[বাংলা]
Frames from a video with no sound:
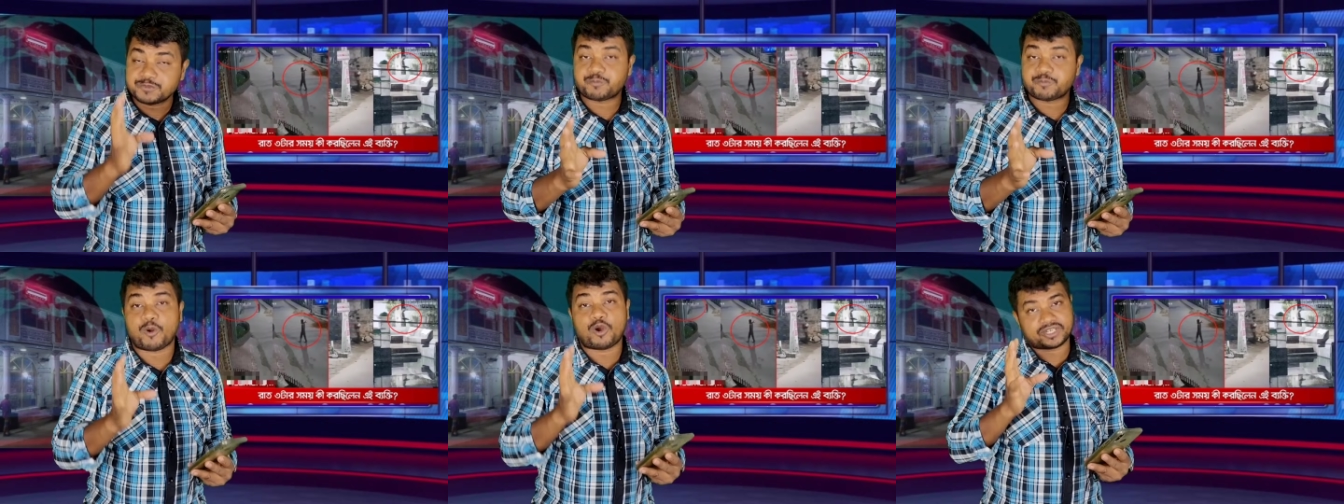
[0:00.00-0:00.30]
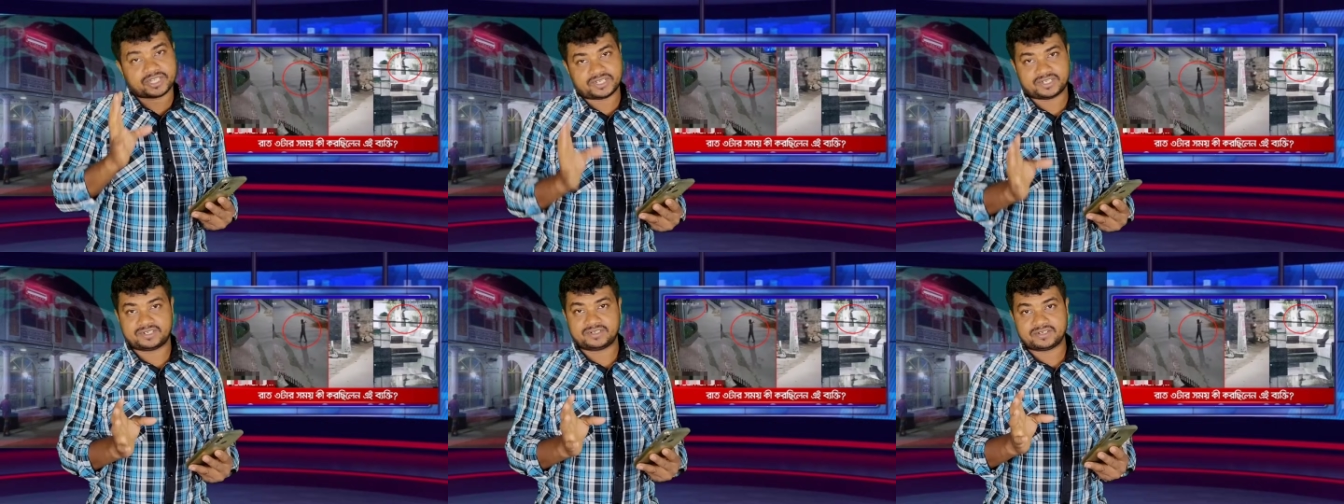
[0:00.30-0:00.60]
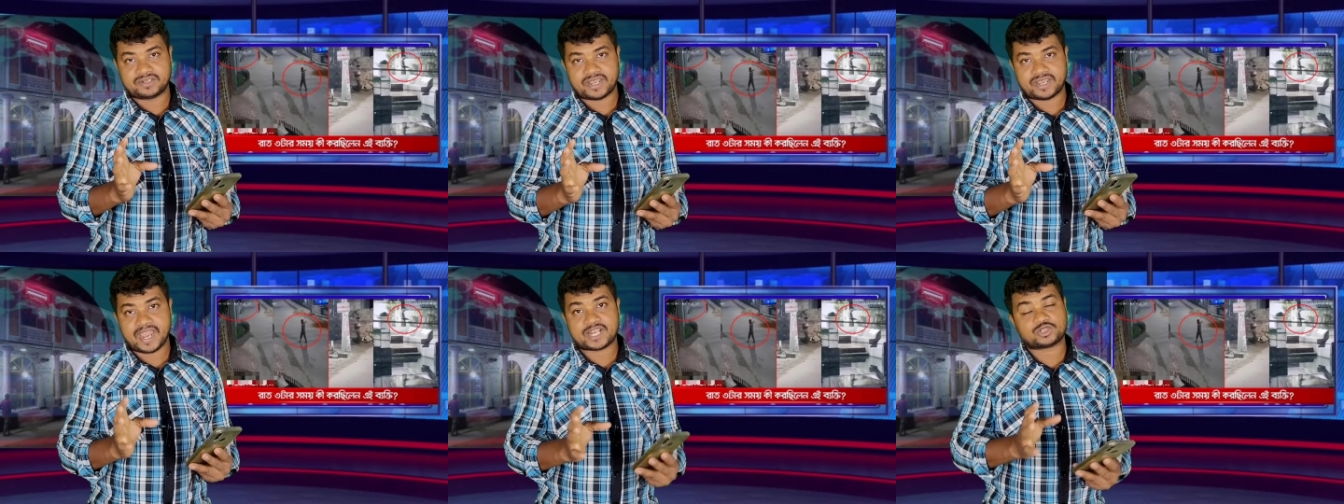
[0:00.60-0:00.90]
ইম্পর্টেন্ট
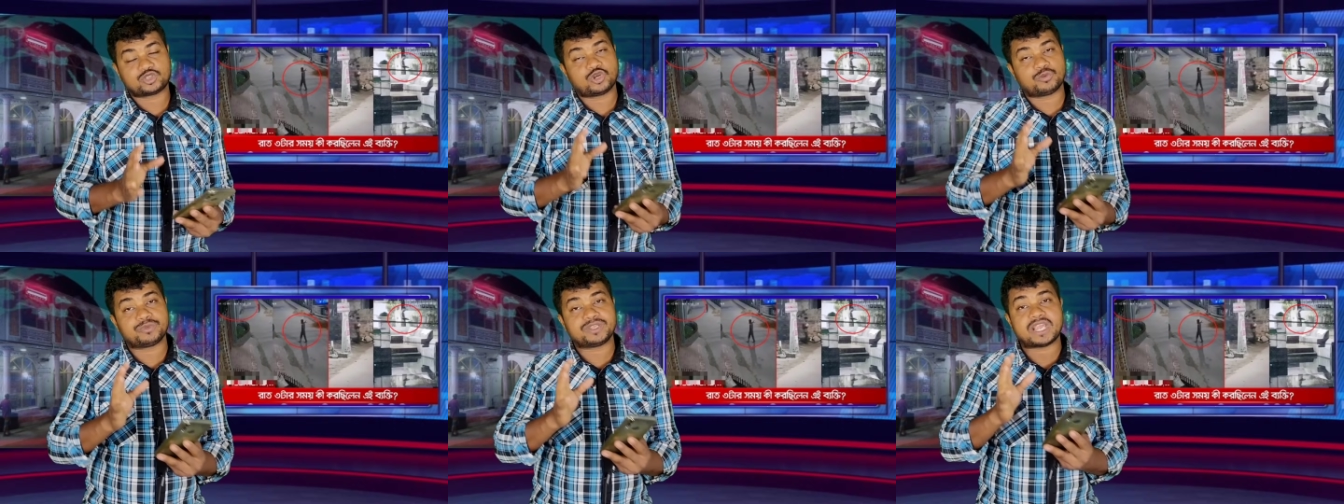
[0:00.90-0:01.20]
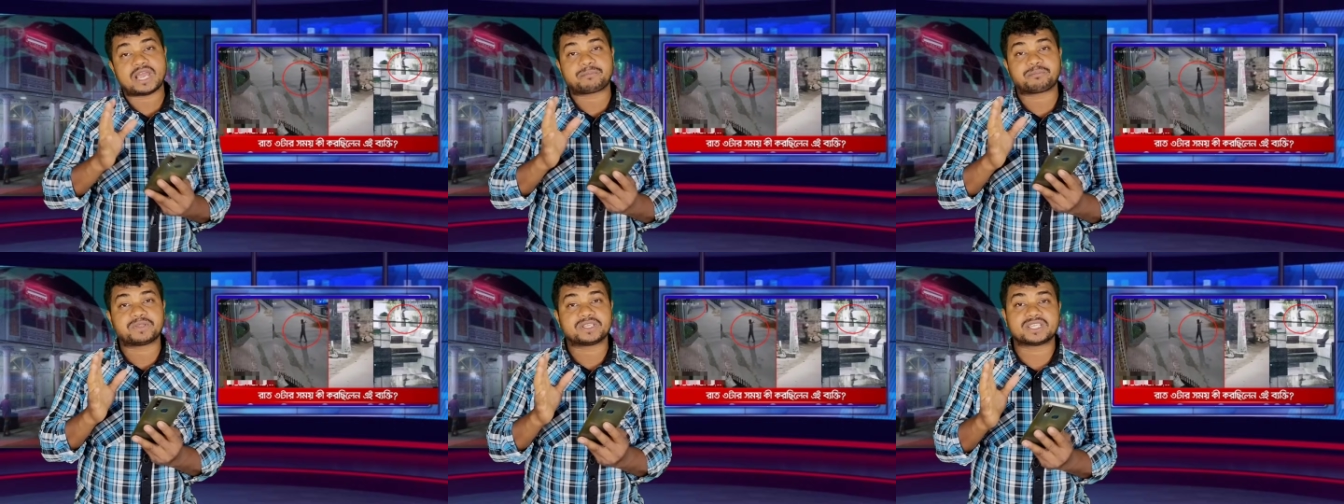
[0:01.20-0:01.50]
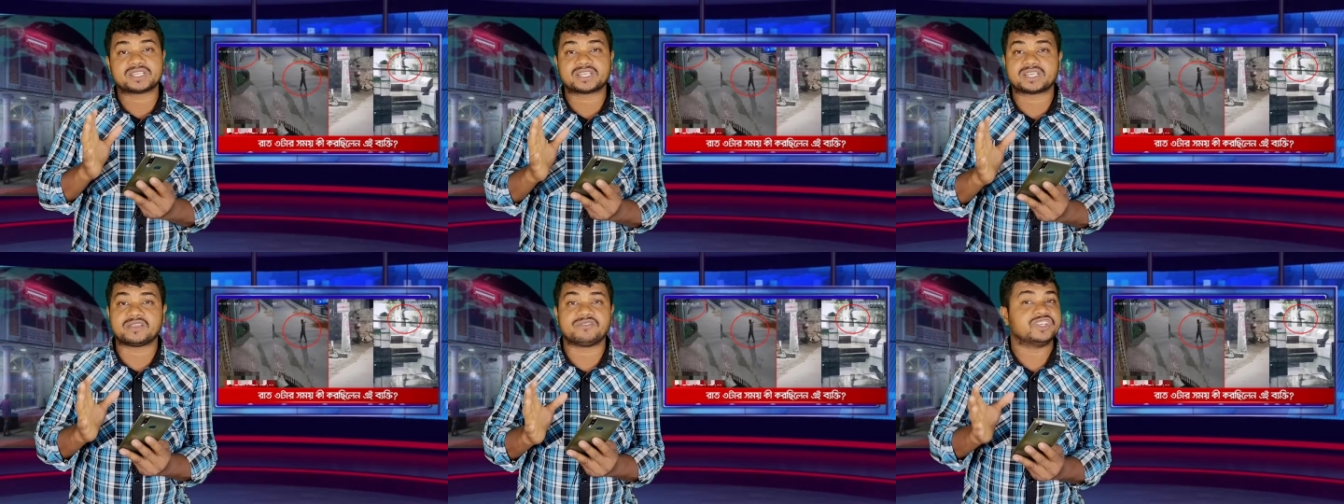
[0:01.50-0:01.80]
একদমই
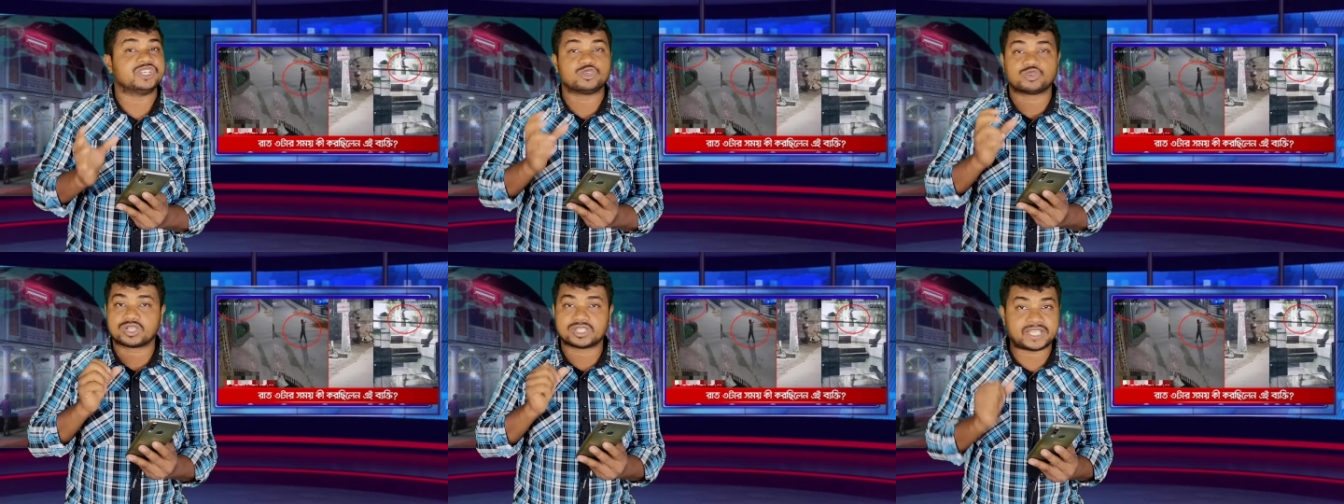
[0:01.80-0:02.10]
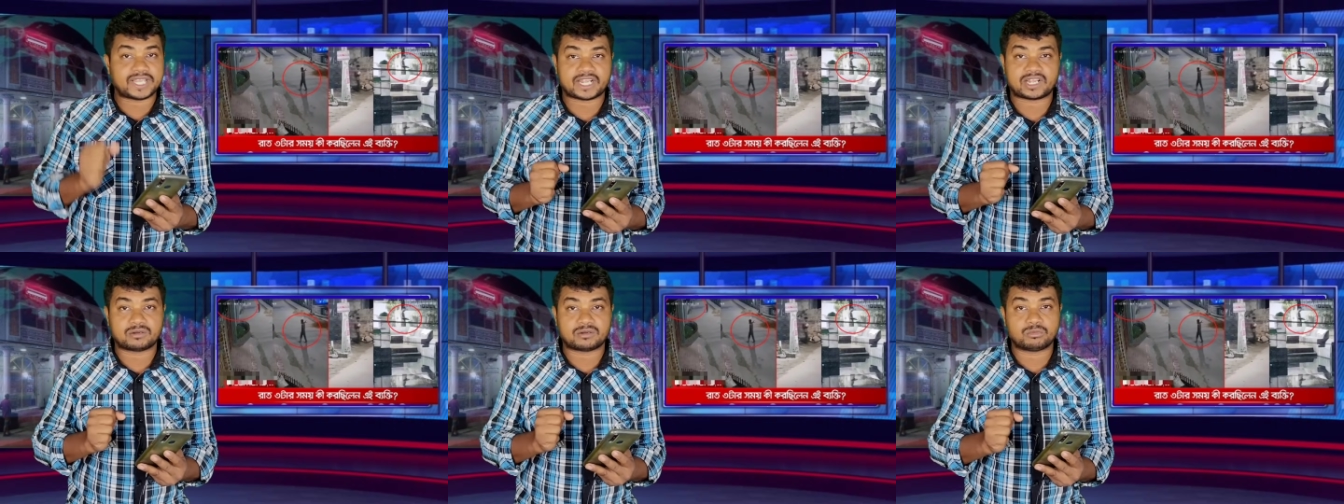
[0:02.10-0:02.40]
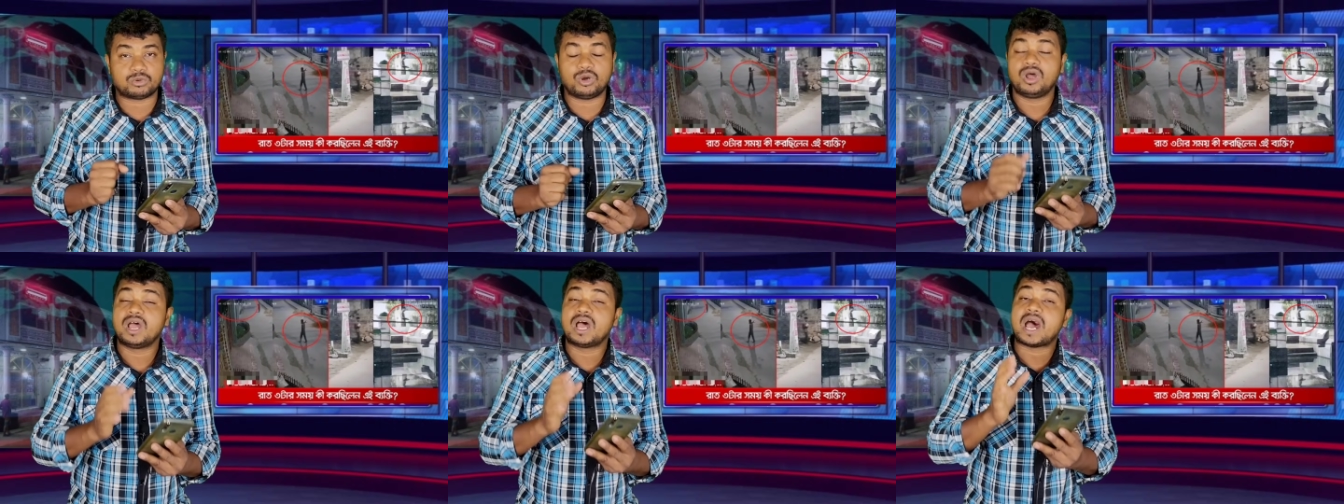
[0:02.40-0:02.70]
আপনাদেরকে ভিডিওটা
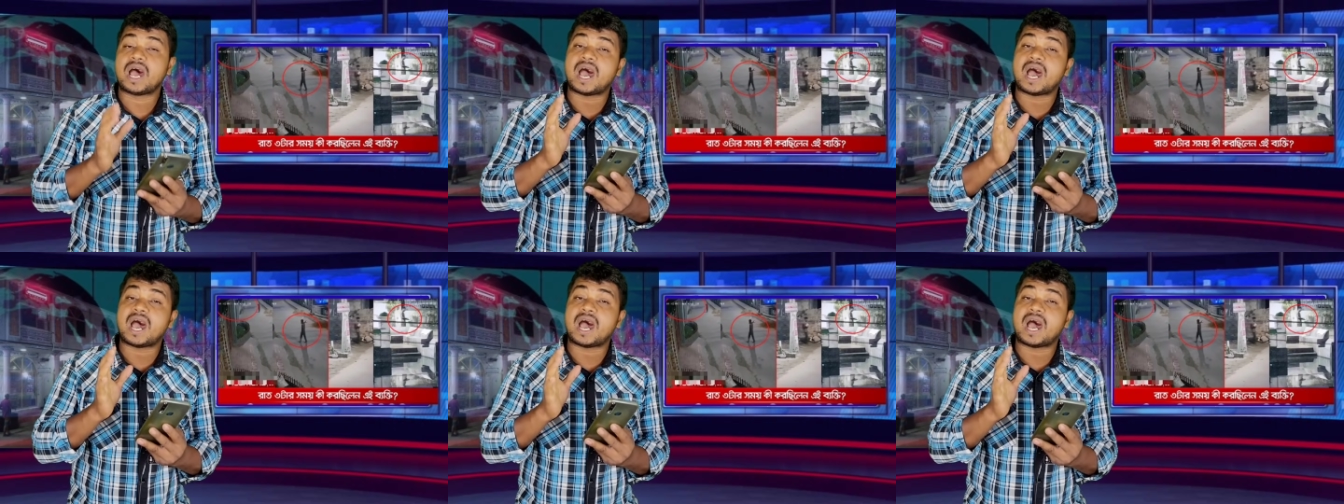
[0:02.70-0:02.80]
দেখাবো